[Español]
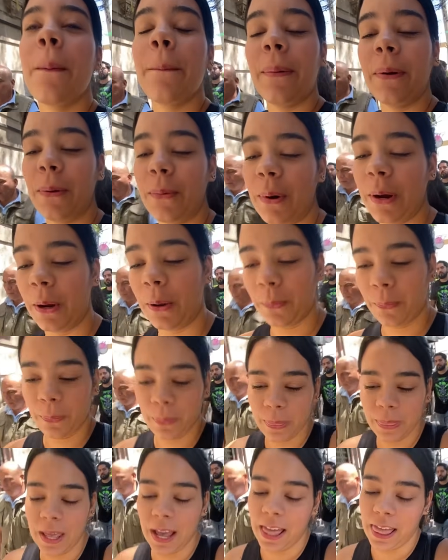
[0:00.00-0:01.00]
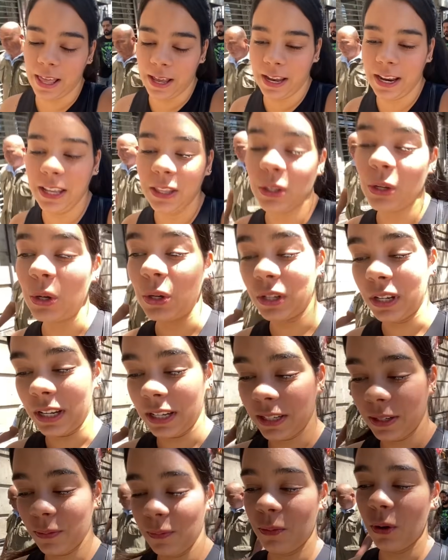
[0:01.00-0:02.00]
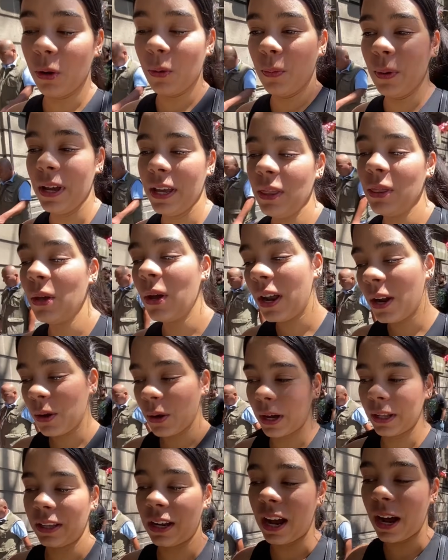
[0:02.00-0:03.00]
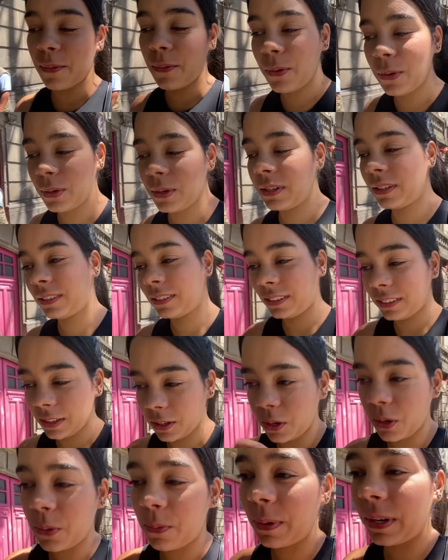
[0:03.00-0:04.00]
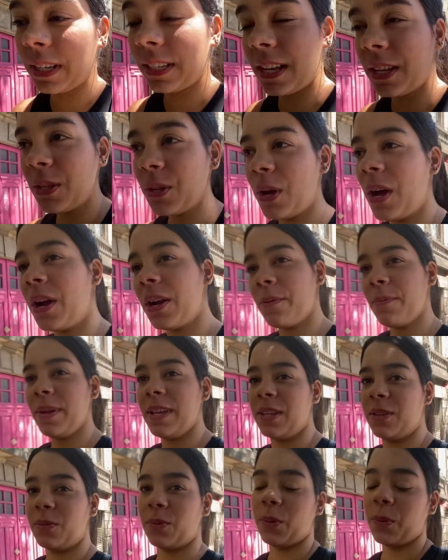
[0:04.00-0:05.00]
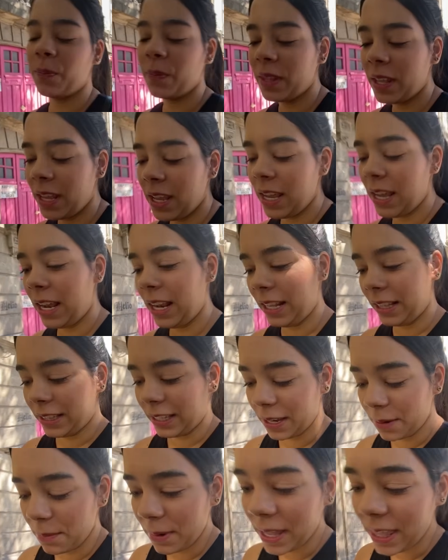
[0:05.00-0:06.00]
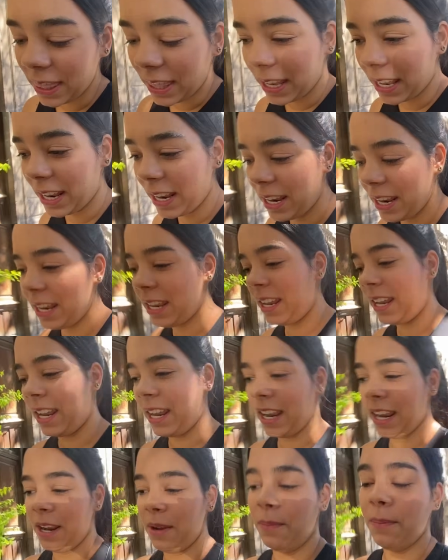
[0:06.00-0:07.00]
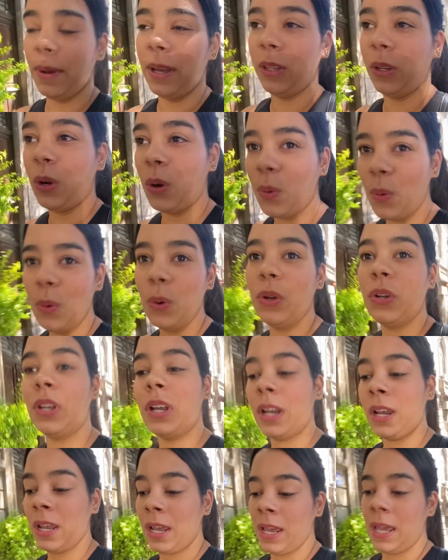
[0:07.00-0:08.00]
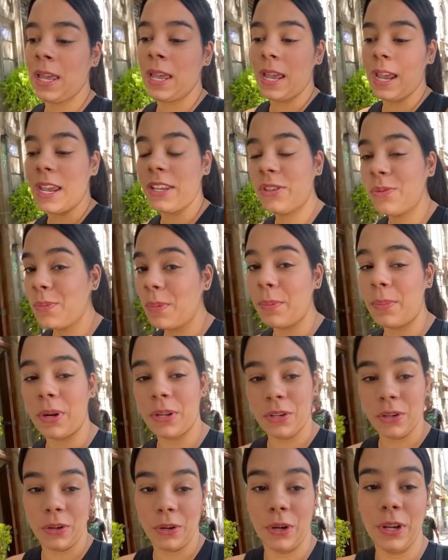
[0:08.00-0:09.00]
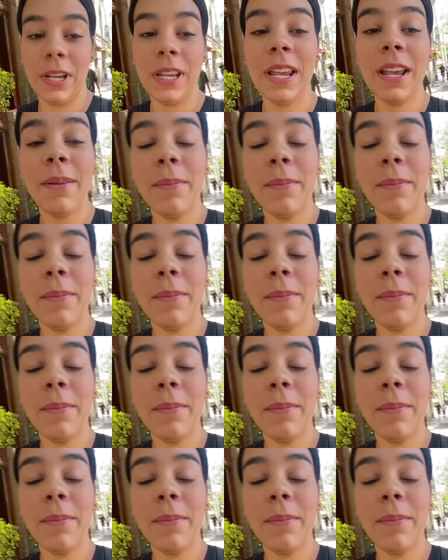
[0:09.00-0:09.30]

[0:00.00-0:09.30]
Pero bueno, nada. Entonces, volviendo a lo que estábamos conversando ahora mismo, el tema del de, eh, metrobús. Eso me impresionó. Y